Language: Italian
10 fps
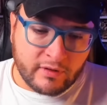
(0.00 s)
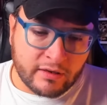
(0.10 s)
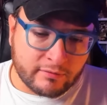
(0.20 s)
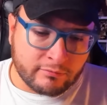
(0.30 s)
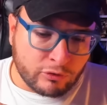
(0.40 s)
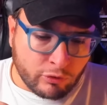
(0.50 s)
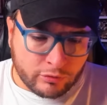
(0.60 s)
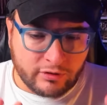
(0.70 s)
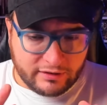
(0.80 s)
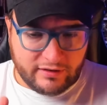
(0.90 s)

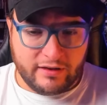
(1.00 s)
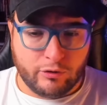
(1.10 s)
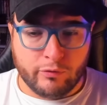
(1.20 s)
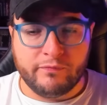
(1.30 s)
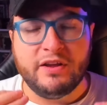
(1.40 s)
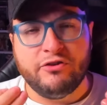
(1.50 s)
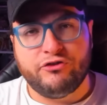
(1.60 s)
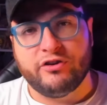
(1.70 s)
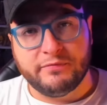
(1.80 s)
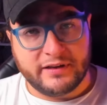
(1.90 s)
non di
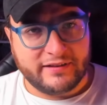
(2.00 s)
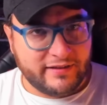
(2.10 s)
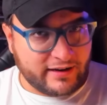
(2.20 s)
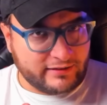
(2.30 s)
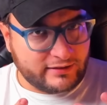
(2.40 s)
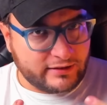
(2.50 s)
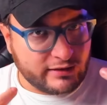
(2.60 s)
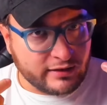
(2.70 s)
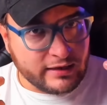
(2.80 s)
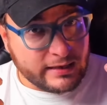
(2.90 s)
convincervi che si
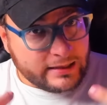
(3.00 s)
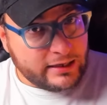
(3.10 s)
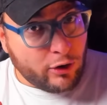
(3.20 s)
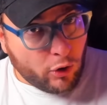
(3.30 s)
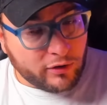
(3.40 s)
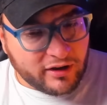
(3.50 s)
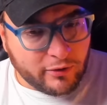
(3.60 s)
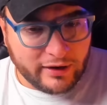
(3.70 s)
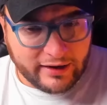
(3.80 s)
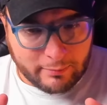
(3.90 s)
tratti di Loki,
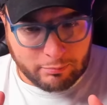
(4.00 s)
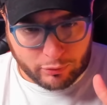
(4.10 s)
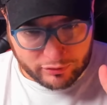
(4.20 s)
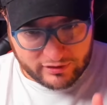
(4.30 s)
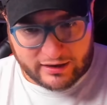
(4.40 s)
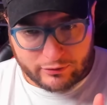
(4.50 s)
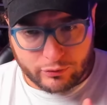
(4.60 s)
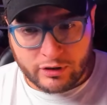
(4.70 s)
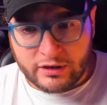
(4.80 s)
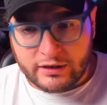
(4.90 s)
quelli che ha
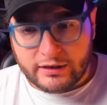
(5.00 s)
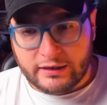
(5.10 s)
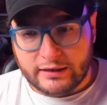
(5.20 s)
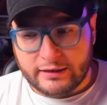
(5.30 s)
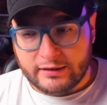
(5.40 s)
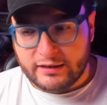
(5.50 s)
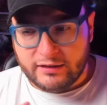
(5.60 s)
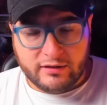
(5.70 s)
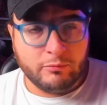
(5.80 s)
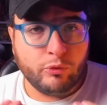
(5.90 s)
portato
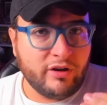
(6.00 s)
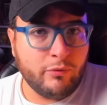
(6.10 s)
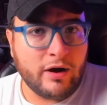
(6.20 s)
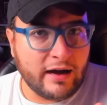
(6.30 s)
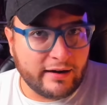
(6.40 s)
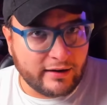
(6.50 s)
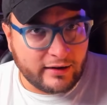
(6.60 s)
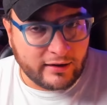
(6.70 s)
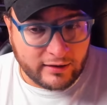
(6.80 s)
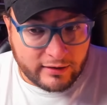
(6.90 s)
eh, i
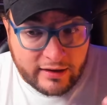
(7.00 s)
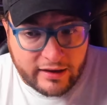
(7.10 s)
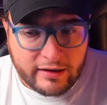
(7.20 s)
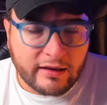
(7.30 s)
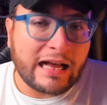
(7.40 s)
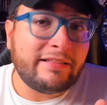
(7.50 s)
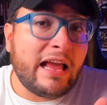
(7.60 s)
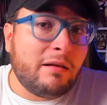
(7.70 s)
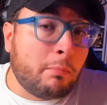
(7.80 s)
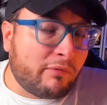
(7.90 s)
Mugiwara lì ad
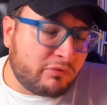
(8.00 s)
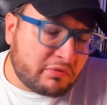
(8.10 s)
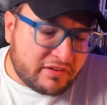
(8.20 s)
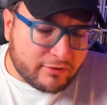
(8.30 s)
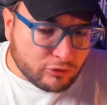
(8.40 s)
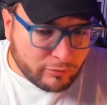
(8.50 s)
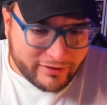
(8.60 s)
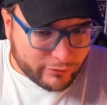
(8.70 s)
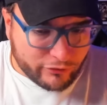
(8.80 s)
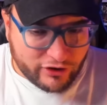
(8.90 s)
Elbaf, che secondo me
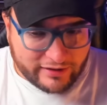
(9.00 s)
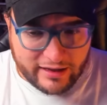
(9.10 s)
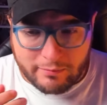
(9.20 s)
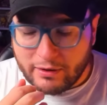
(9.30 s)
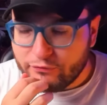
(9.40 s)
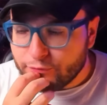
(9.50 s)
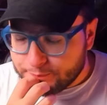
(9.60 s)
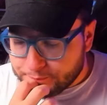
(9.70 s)
sono già ad Elbaf.